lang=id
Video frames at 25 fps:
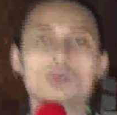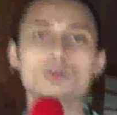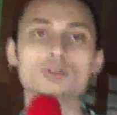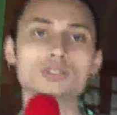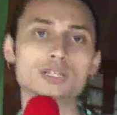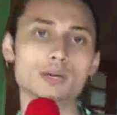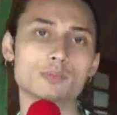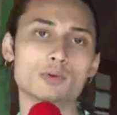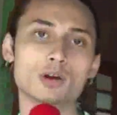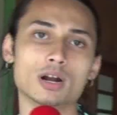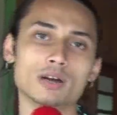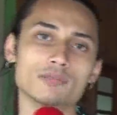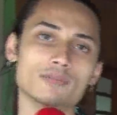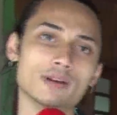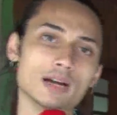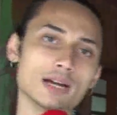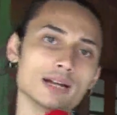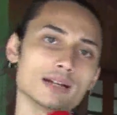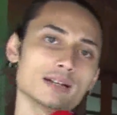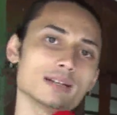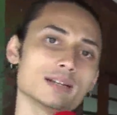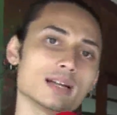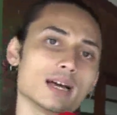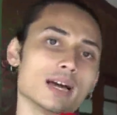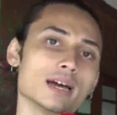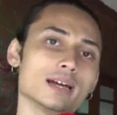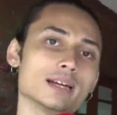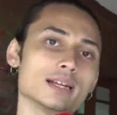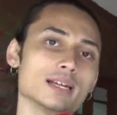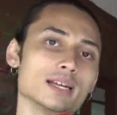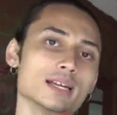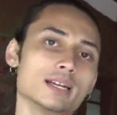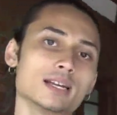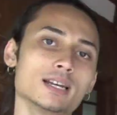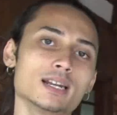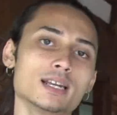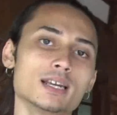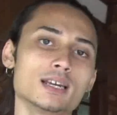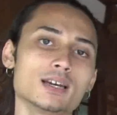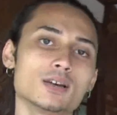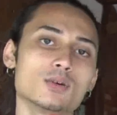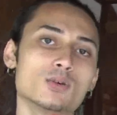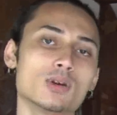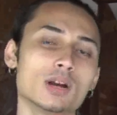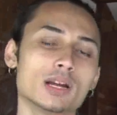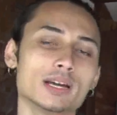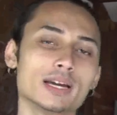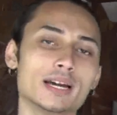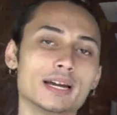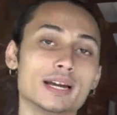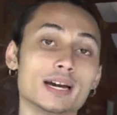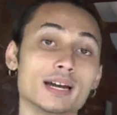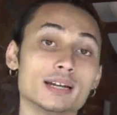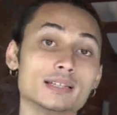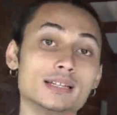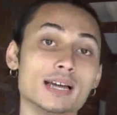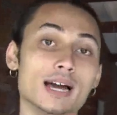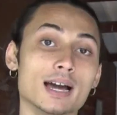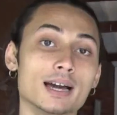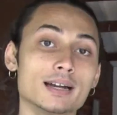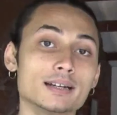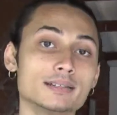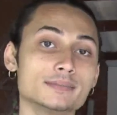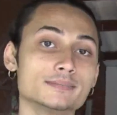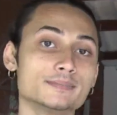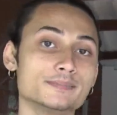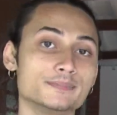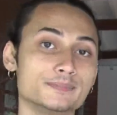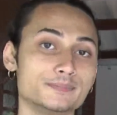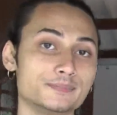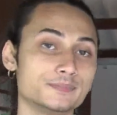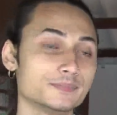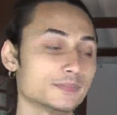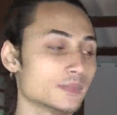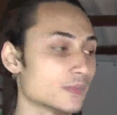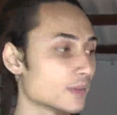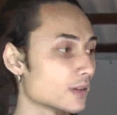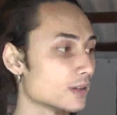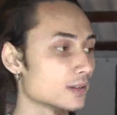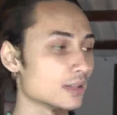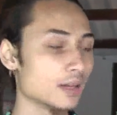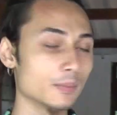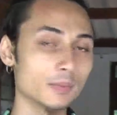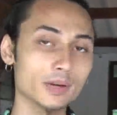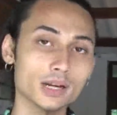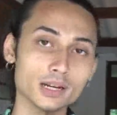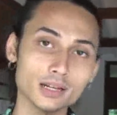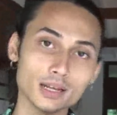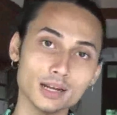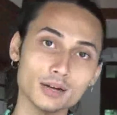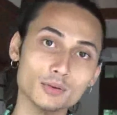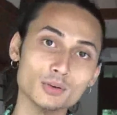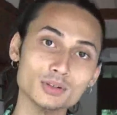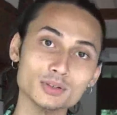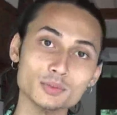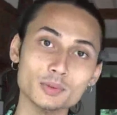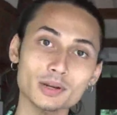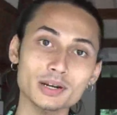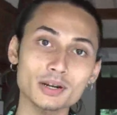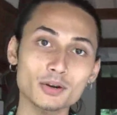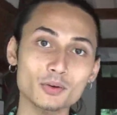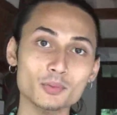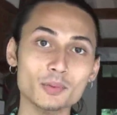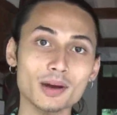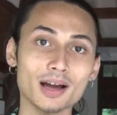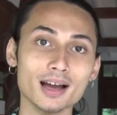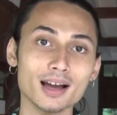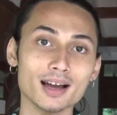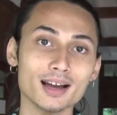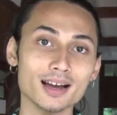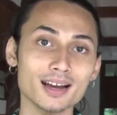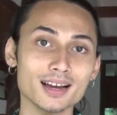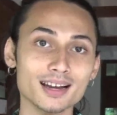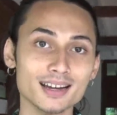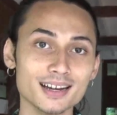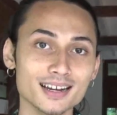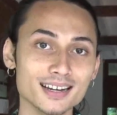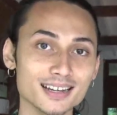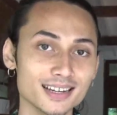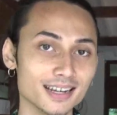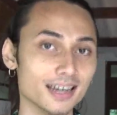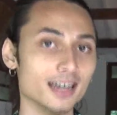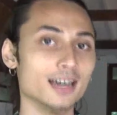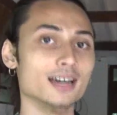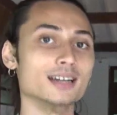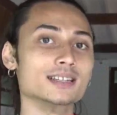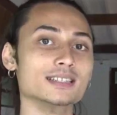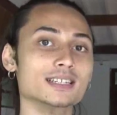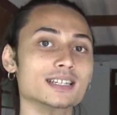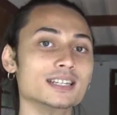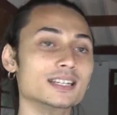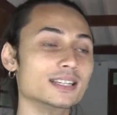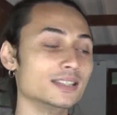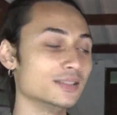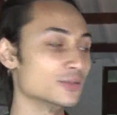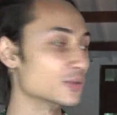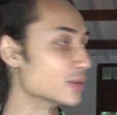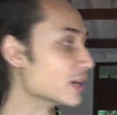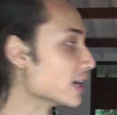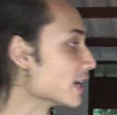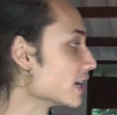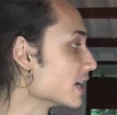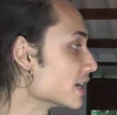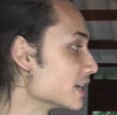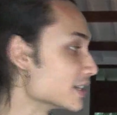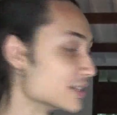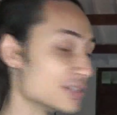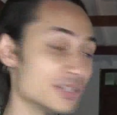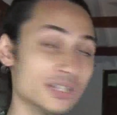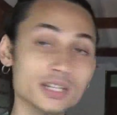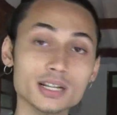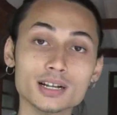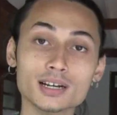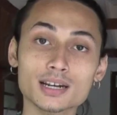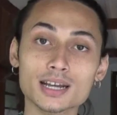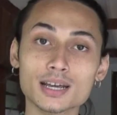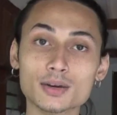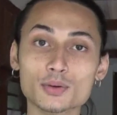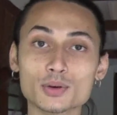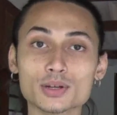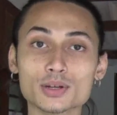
gue Samo Rafael. Hari ini gue lagi gak ada kerjaan, tapi kerjaan gue sebagai di rumah. Ya, jadi today is chill day